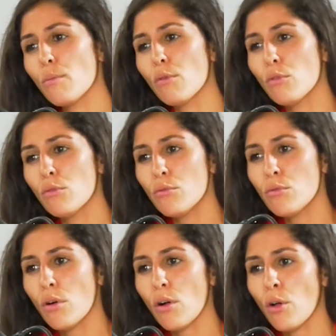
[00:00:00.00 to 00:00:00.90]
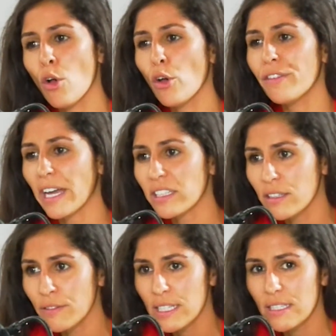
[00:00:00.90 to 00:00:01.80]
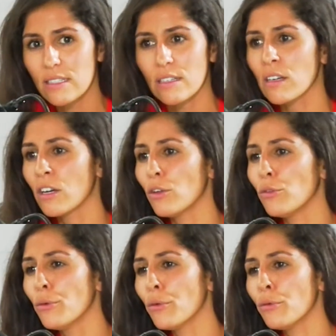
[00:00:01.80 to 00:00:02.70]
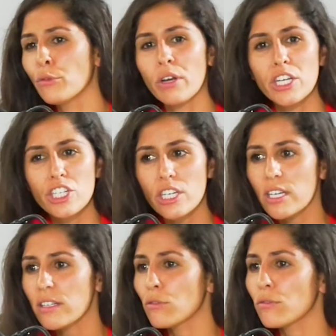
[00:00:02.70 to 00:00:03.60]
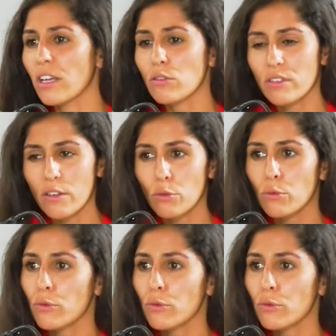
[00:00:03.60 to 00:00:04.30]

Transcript: beaucoup d'activistes, d'ONG, d'associations de, de